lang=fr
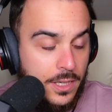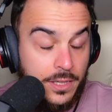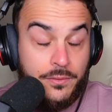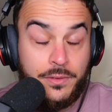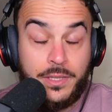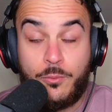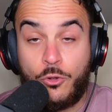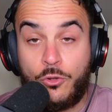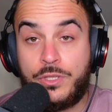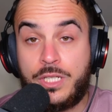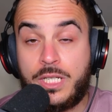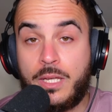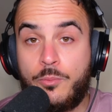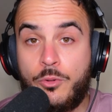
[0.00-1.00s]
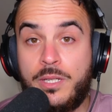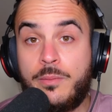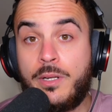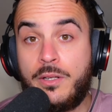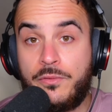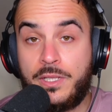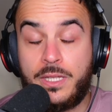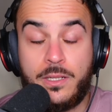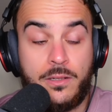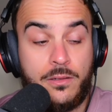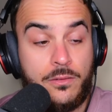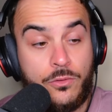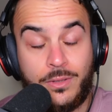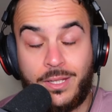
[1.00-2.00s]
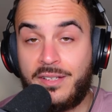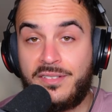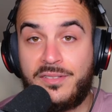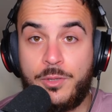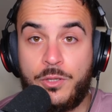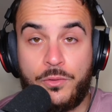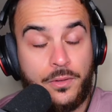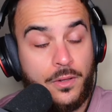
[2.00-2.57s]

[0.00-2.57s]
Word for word: Évidemment, le titre éponyme, hein, Fitna euh, de 13 minutes.